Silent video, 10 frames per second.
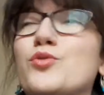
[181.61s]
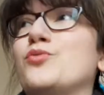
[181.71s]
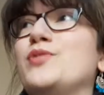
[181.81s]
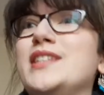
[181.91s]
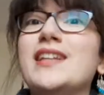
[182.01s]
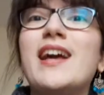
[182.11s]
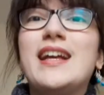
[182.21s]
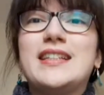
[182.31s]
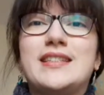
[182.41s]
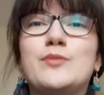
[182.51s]
vous dis,
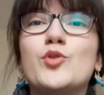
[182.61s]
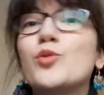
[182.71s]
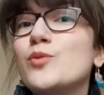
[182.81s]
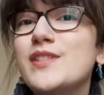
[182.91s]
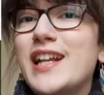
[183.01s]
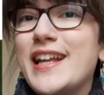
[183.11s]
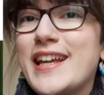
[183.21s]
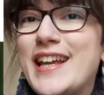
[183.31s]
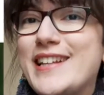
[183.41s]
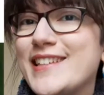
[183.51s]
c'est mieux qu'une
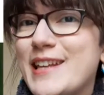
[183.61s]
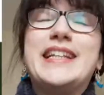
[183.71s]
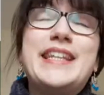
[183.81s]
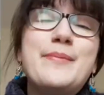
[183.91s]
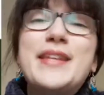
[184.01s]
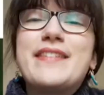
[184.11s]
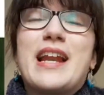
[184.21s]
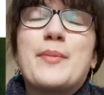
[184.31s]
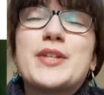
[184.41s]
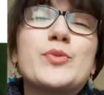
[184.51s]
télé-réalité. Limite, t'as
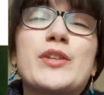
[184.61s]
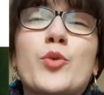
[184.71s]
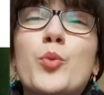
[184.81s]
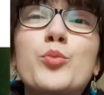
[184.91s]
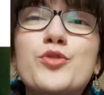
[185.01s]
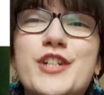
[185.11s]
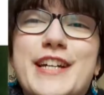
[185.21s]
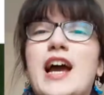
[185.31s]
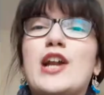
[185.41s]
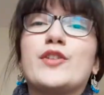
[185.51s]
l'impression d'être au
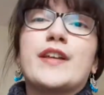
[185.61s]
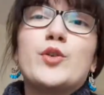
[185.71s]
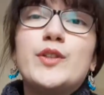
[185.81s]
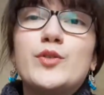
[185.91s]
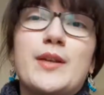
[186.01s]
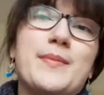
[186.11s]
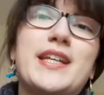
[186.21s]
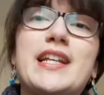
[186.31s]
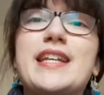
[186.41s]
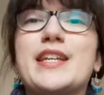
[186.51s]
boucher. Alors d'un côté, on a
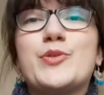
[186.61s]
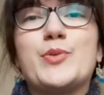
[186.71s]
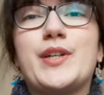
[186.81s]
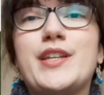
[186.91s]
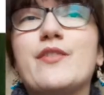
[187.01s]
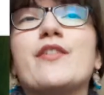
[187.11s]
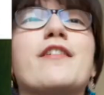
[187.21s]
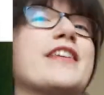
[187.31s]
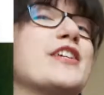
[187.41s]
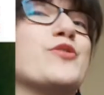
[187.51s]
Bigley qui est
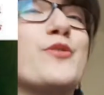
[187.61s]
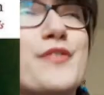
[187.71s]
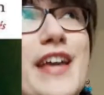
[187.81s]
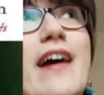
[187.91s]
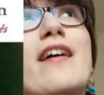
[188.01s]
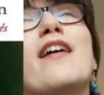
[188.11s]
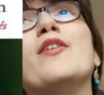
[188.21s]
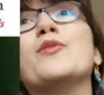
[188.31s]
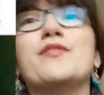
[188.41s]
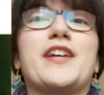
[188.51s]
souriant, qui est
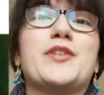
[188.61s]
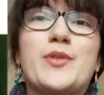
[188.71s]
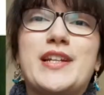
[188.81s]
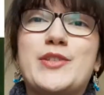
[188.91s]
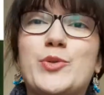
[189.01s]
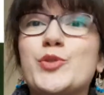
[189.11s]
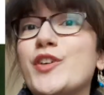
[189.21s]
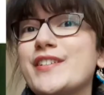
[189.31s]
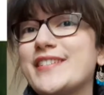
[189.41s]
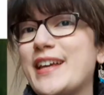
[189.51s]
jovial, ouvert sur les
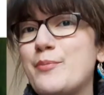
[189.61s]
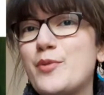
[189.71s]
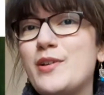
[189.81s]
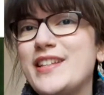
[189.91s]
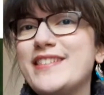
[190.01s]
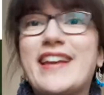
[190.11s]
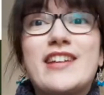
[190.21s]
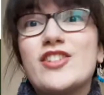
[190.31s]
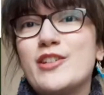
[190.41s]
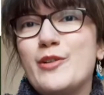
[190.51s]
autres, très poli,
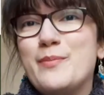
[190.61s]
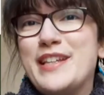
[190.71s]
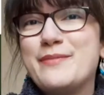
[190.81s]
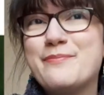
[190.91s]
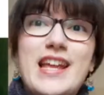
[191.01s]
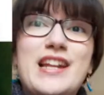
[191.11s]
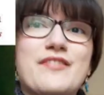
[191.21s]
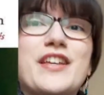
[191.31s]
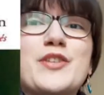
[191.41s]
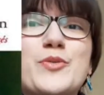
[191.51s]
très gentleman. Et à
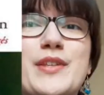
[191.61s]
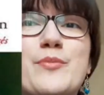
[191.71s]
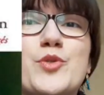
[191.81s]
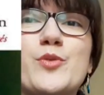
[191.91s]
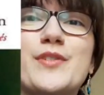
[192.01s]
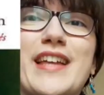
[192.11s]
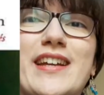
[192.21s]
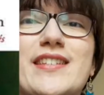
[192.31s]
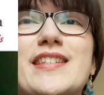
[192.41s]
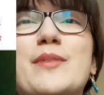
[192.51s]
l'inverse, on a Monsieur
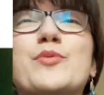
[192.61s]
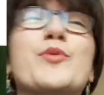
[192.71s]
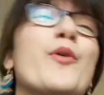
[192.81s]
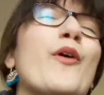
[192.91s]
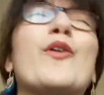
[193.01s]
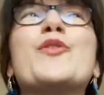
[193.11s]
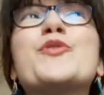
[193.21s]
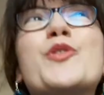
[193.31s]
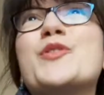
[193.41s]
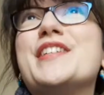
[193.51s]
Darcy qui est plutôt
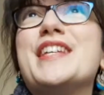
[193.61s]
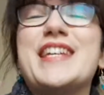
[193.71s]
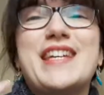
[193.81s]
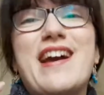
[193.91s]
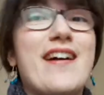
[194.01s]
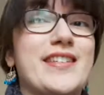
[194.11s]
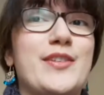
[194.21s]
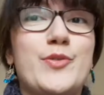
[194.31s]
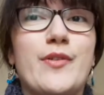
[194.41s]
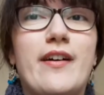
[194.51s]
renfrogné,
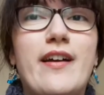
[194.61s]
assez dur.